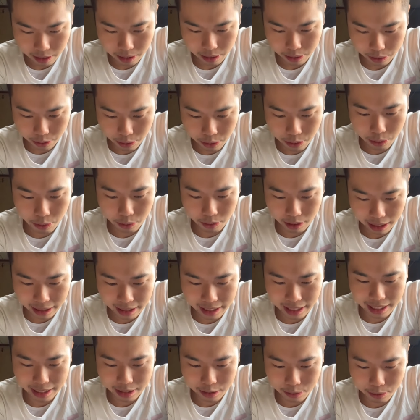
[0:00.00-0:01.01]
有料化
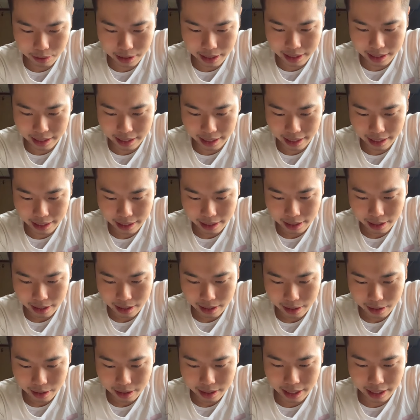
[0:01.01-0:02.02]
になりそうですね。
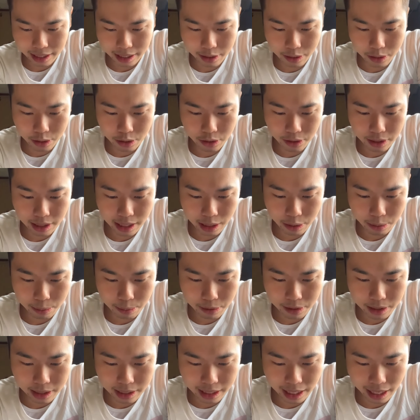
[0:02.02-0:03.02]
石油中にある
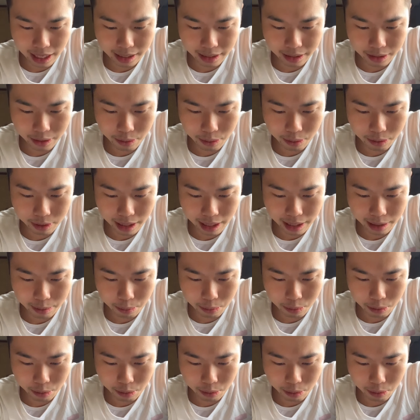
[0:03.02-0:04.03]
分子単量体
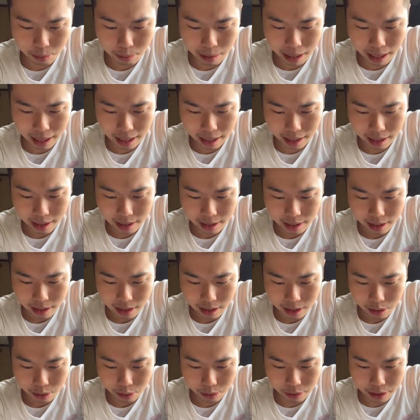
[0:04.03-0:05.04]
モノマー。
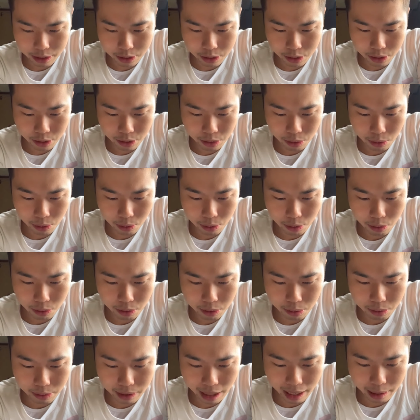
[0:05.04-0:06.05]
これ10
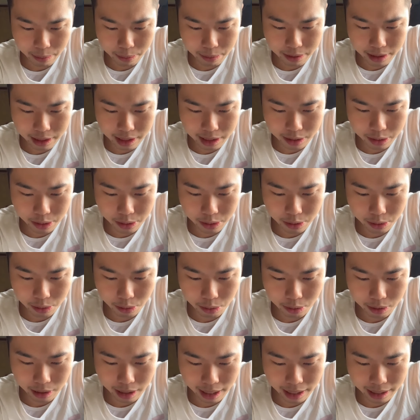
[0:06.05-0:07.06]
号、大分子10
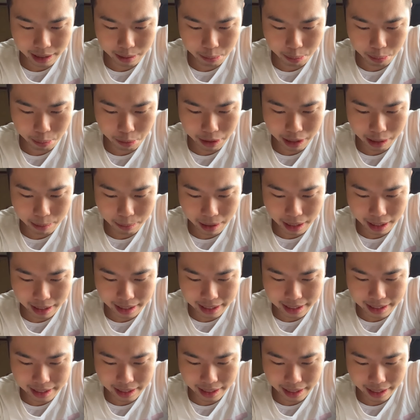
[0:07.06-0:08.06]
号体ポリマー
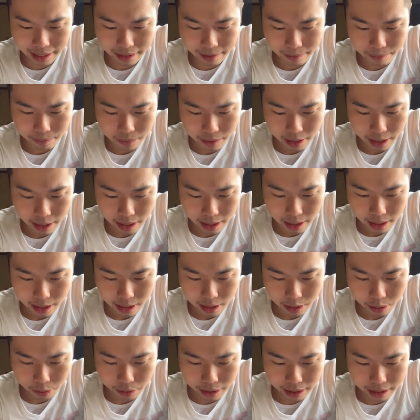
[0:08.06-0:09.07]
ですね。
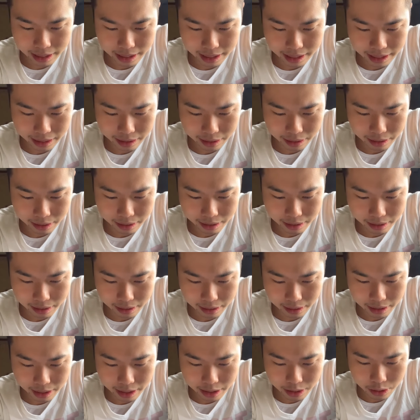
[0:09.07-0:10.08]
これに、
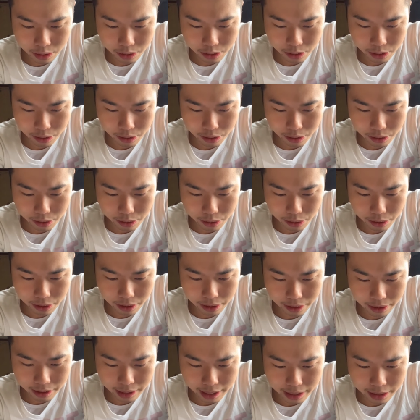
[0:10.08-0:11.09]
二重
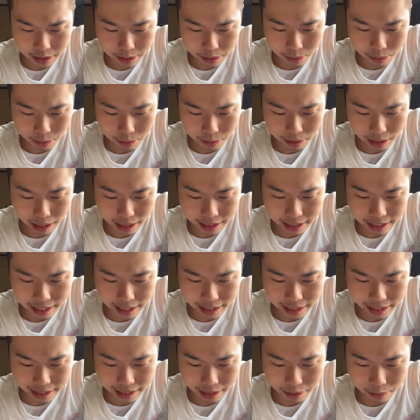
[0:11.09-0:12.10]
結結合が切
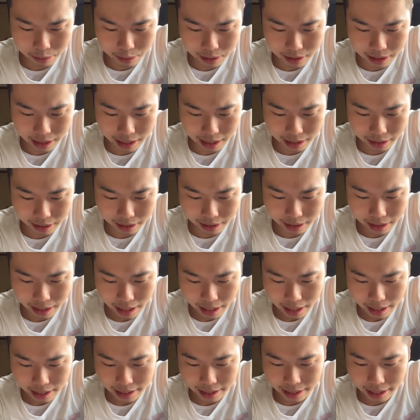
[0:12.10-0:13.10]
れて手をつない
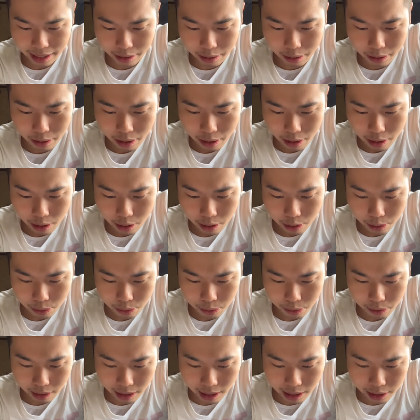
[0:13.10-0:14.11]
でいく
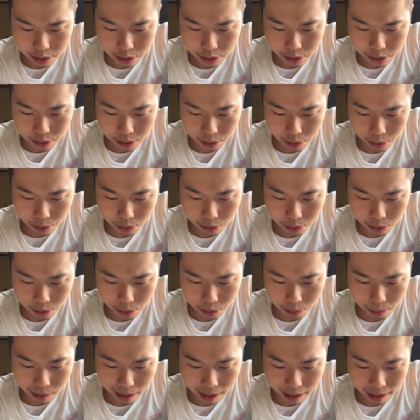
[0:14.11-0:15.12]
負荷10号
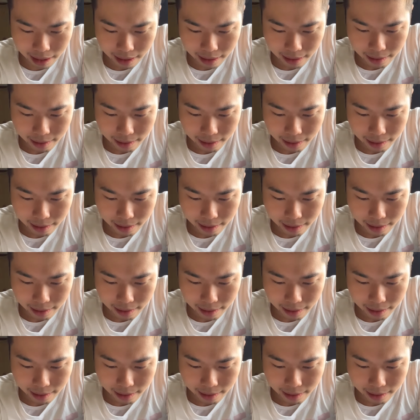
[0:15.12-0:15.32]
と、まあ、